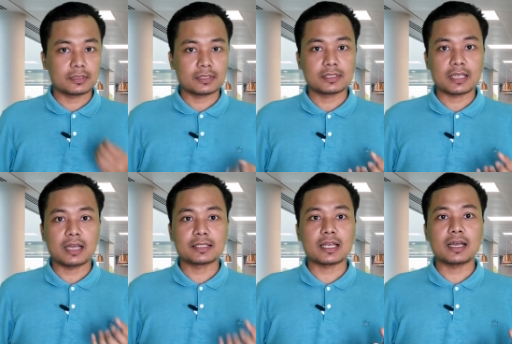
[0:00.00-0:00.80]

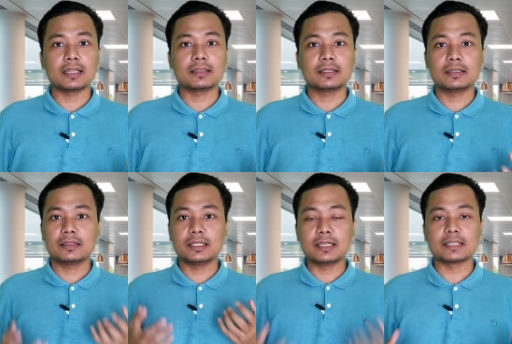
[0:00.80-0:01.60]
sangat-sangat
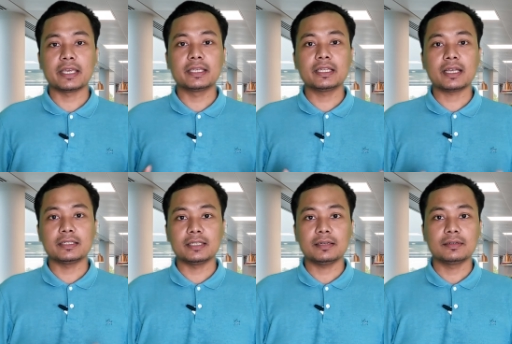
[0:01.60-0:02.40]
tidak saya
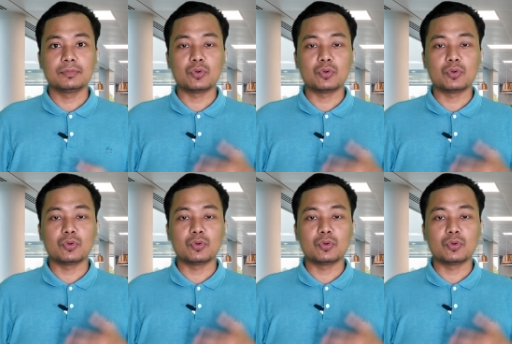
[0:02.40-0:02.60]
inginkan ya.